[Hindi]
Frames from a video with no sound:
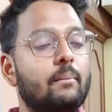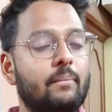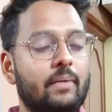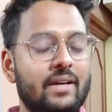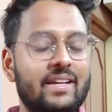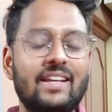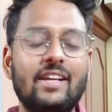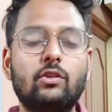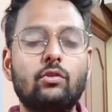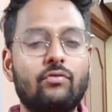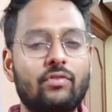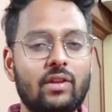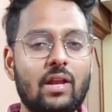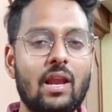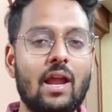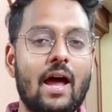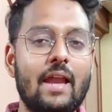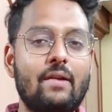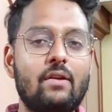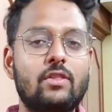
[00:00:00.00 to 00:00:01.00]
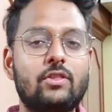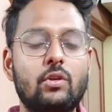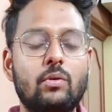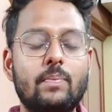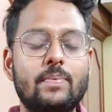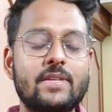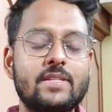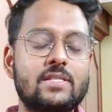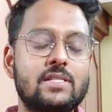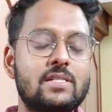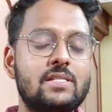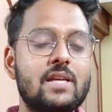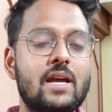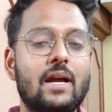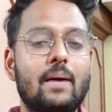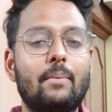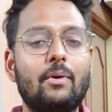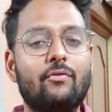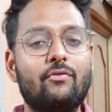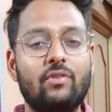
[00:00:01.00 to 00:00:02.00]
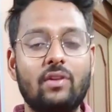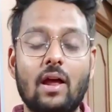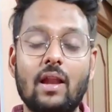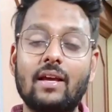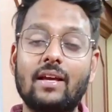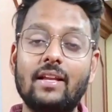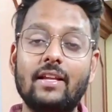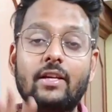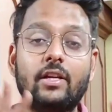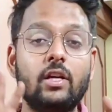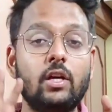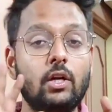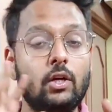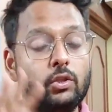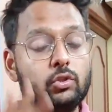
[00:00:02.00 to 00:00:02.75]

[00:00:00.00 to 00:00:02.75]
बट ये तो फिलहाल आने वाले दिनों में पता चल जाएगा बट फिलहाल के लिए